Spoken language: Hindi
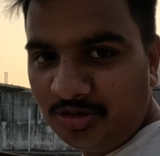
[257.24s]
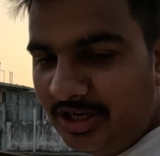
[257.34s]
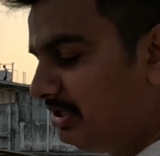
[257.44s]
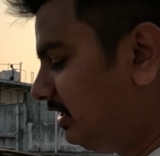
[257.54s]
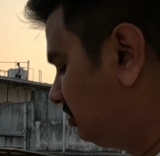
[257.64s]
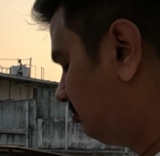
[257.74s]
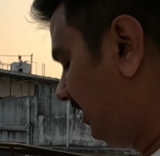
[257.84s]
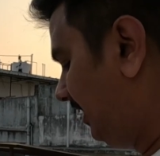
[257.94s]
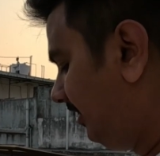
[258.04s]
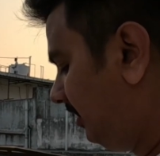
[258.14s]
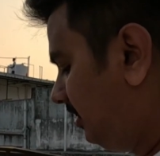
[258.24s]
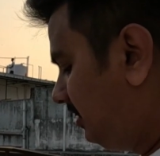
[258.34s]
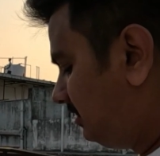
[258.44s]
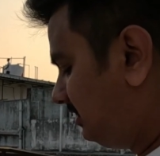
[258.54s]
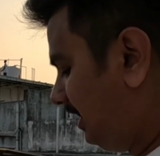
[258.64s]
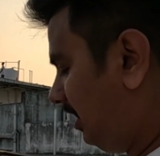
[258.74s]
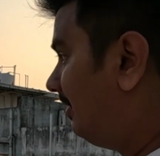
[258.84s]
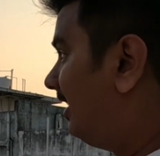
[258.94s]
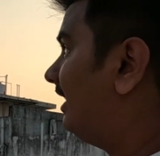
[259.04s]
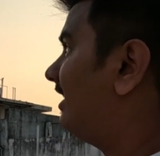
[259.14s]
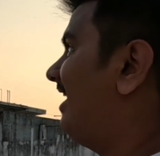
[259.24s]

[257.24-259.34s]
दो रही है ये जो है ये हमारी